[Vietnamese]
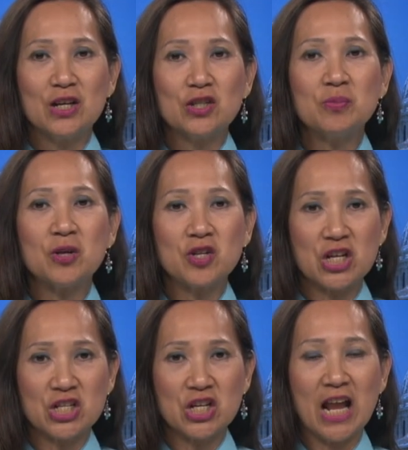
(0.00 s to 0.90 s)
Chúng tôi sẽ
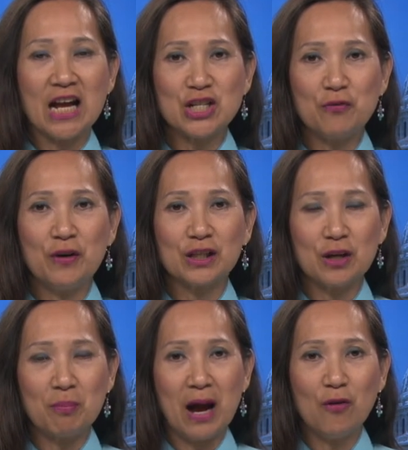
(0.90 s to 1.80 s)
trở lại sau phần
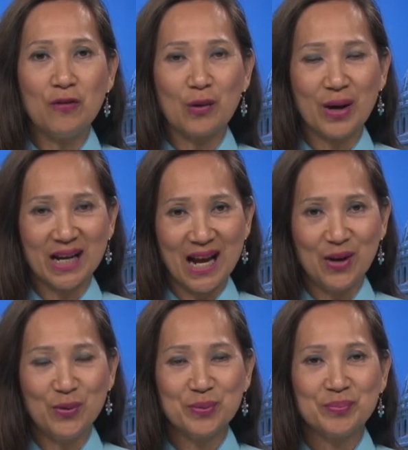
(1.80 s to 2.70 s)
thông báo và quảng cáo.